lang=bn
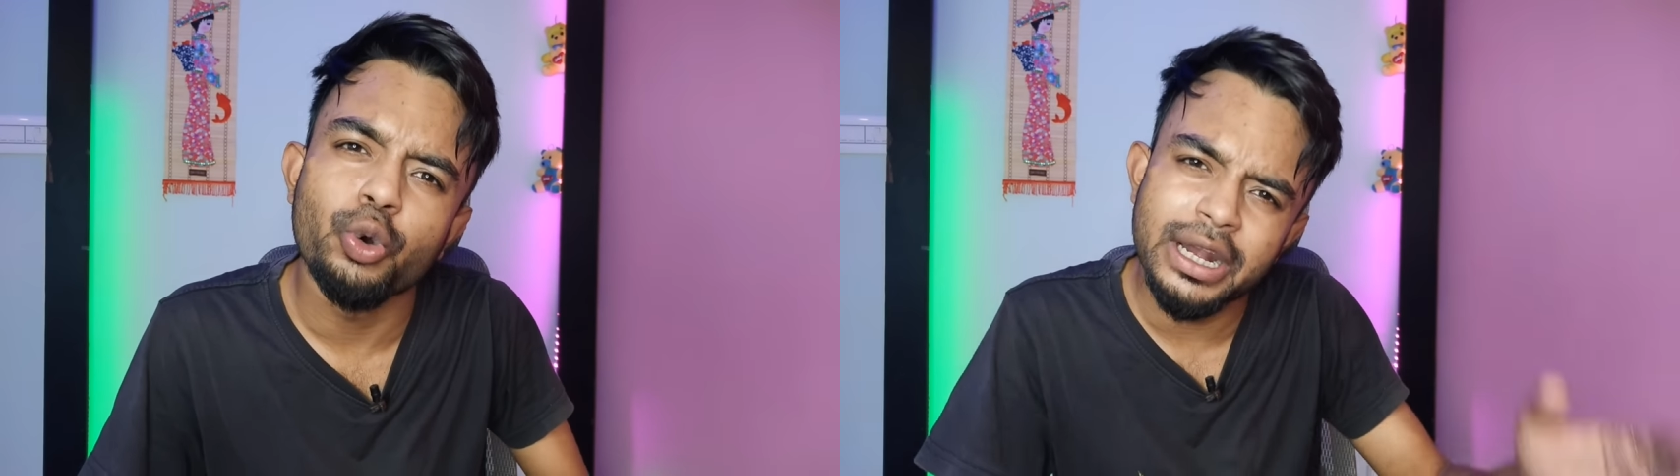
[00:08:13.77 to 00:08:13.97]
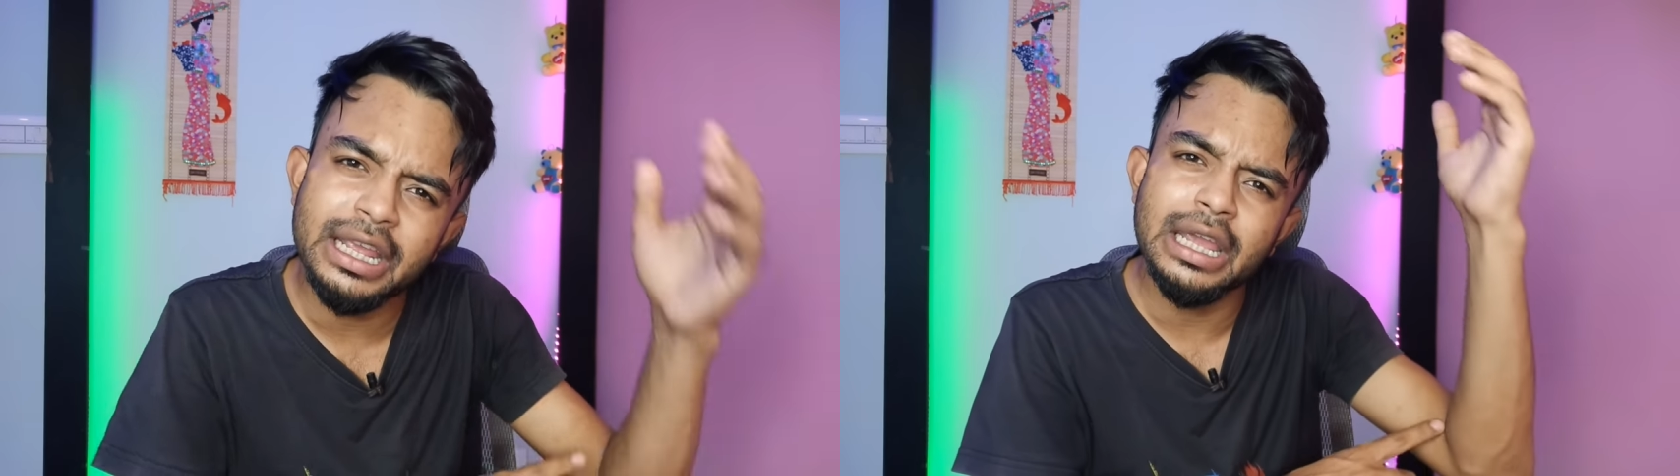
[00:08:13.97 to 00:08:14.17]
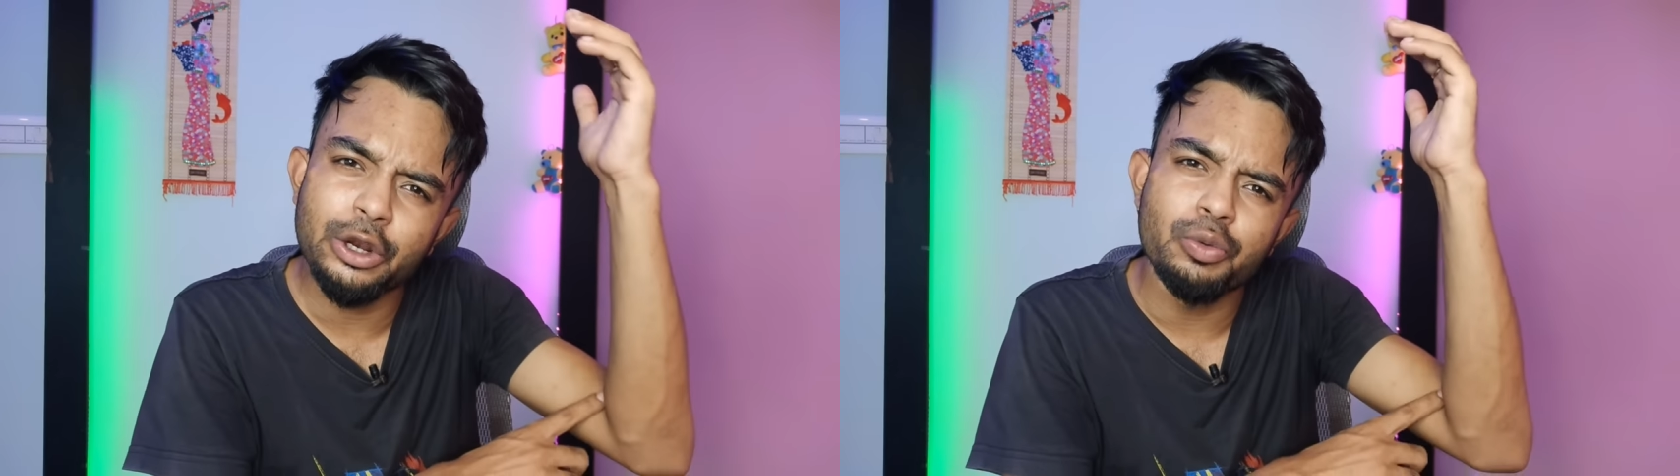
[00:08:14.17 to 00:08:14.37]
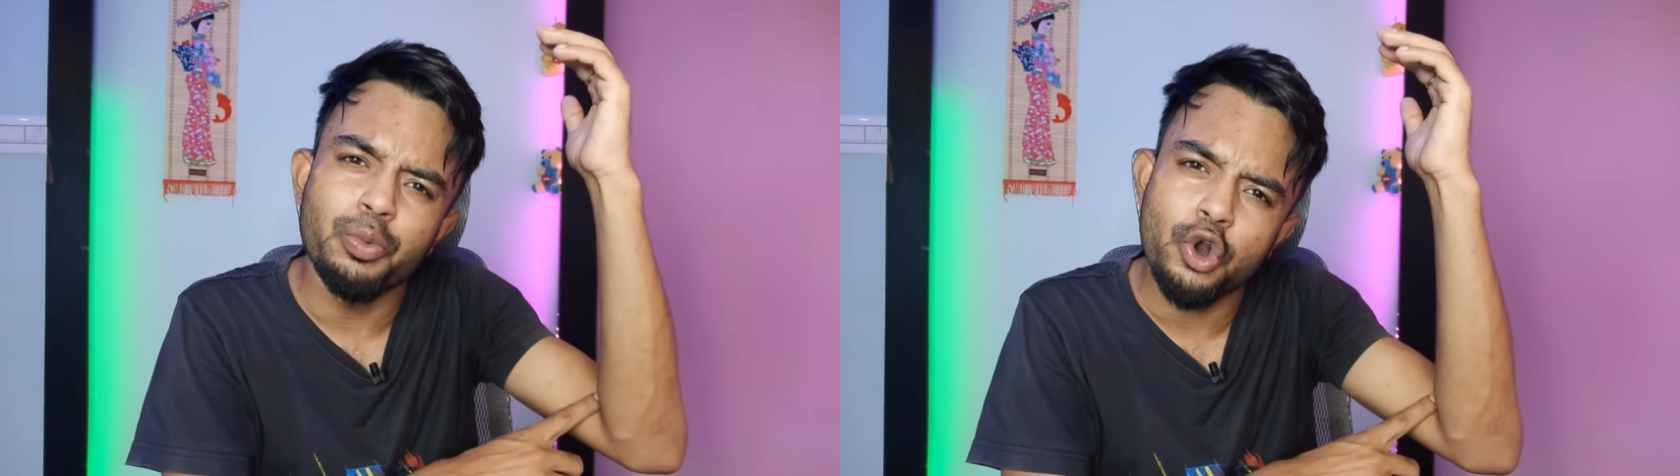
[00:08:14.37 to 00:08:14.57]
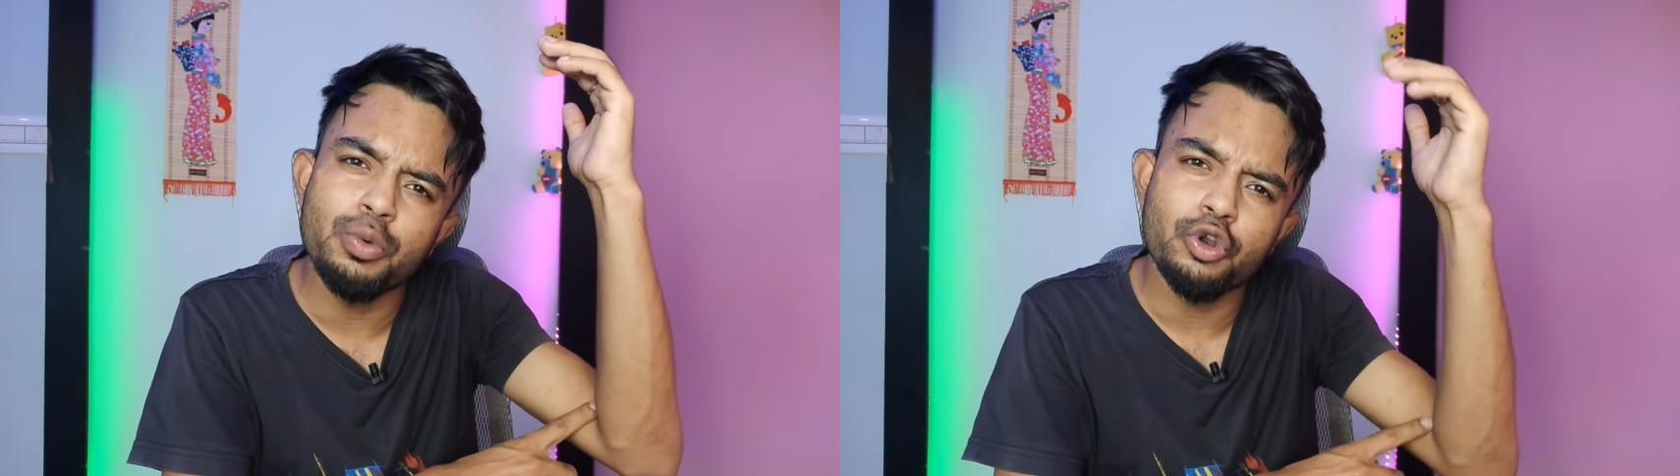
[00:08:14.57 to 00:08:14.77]
ওখানে এরকম
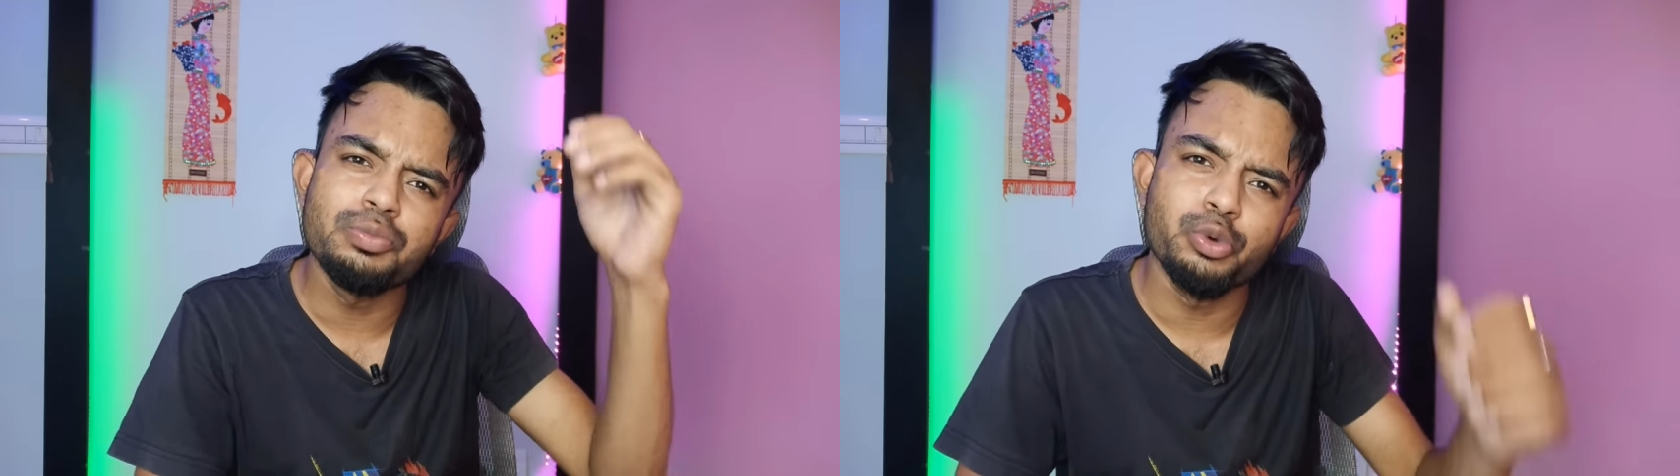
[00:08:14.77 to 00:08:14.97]
বড় বড়ই